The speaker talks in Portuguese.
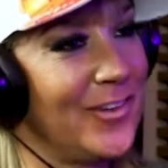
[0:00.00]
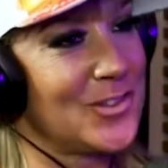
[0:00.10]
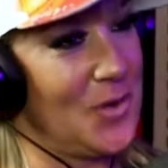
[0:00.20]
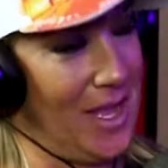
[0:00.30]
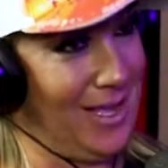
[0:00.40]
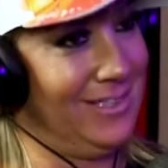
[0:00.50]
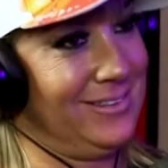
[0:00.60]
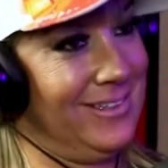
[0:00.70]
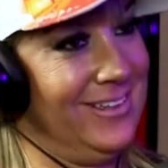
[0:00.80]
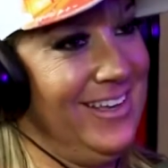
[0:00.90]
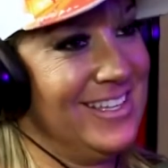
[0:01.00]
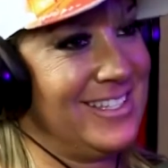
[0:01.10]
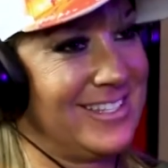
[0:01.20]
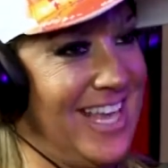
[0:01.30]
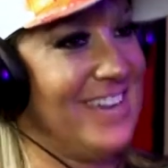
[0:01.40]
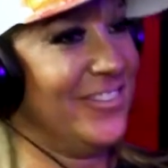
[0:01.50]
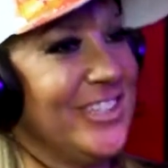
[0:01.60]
e eu sou errada? Não. Isso é